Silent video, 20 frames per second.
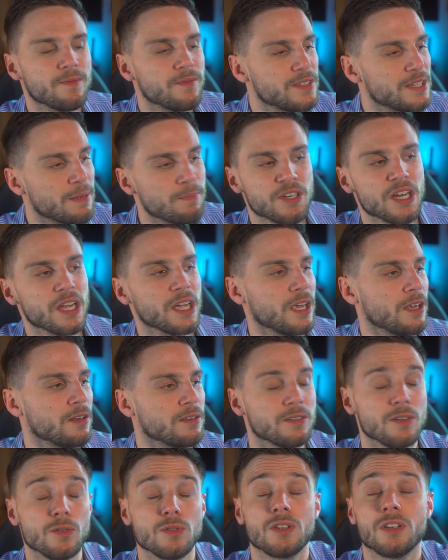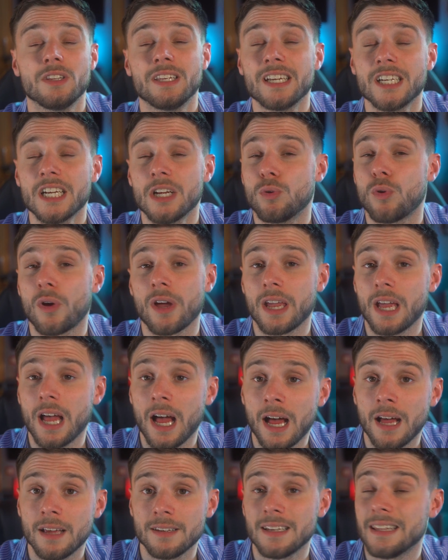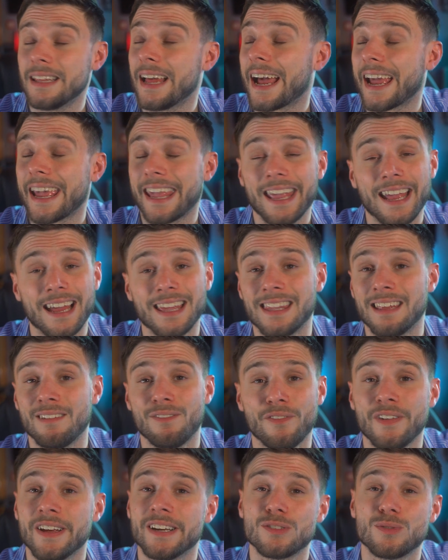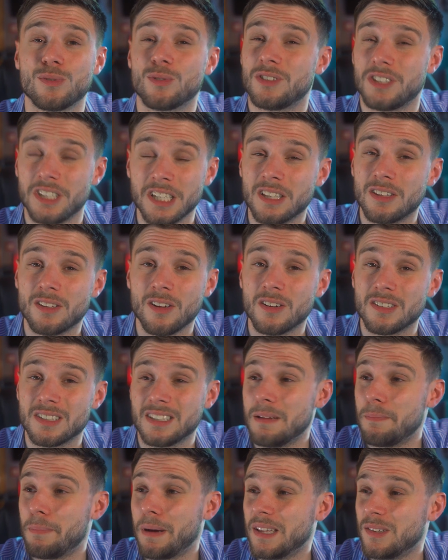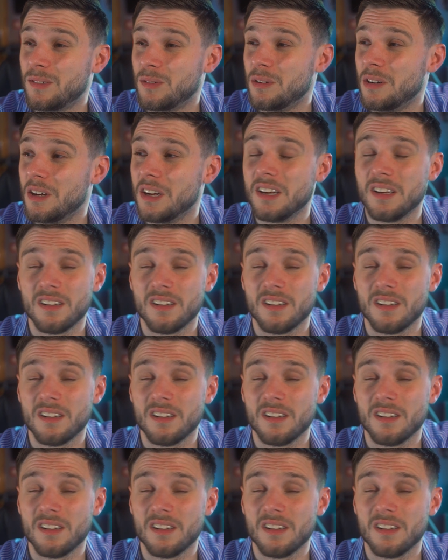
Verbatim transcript: ça, me chagrine, parce que c'est déjà de rien, ça n'a rien à faire sur TikTok, c'est pas de,